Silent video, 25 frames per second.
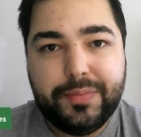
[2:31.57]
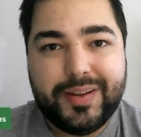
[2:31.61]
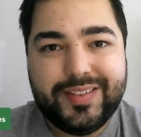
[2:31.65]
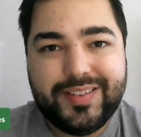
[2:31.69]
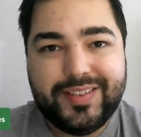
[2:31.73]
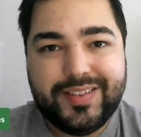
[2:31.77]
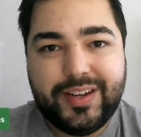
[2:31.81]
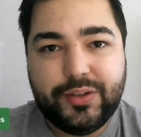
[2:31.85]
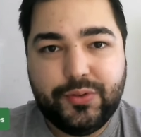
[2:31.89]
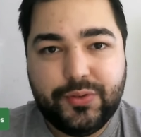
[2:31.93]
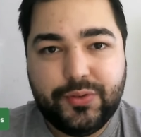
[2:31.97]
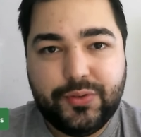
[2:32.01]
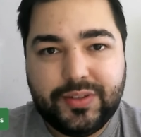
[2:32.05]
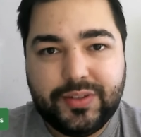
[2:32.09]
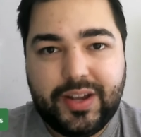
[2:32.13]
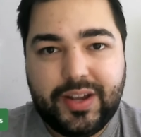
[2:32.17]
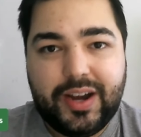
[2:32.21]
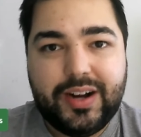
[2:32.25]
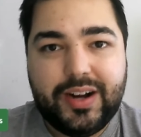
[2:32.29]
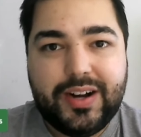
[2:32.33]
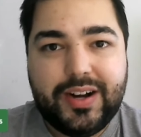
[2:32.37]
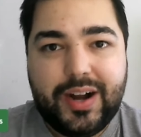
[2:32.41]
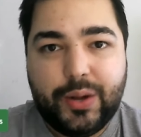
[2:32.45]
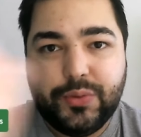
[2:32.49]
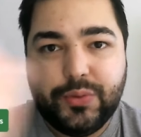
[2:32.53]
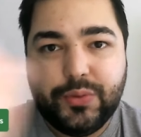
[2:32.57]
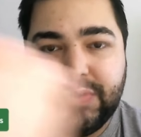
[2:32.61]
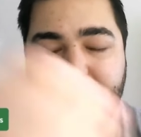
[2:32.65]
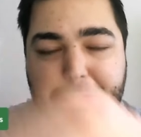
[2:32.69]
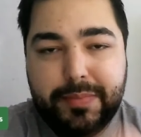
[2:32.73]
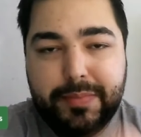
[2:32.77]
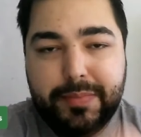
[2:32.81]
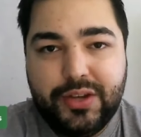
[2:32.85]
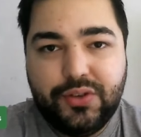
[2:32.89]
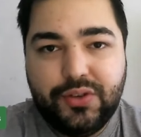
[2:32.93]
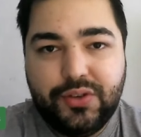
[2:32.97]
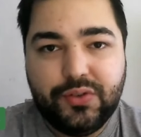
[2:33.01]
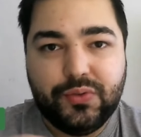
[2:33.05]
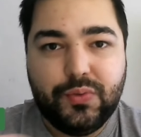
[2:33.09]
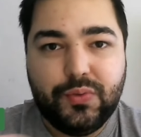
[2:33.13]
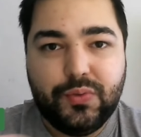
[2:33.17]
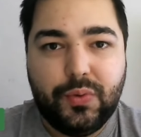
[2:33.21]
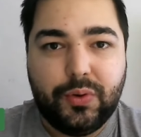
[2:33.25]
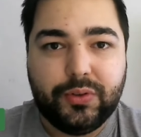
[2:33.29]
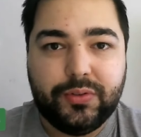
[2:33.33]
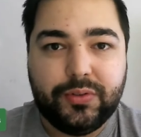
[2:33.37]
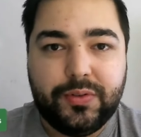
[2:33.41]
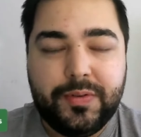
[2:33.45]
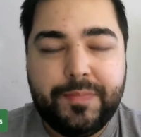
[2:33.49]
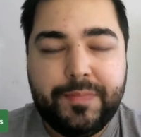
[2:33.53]
para se ajustar aos limites do
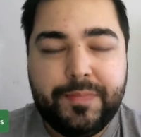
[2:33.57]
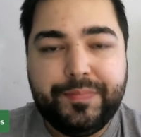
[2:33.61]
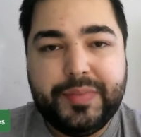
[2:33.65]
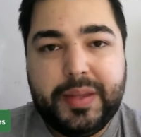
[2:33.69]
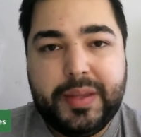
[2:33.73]
outro,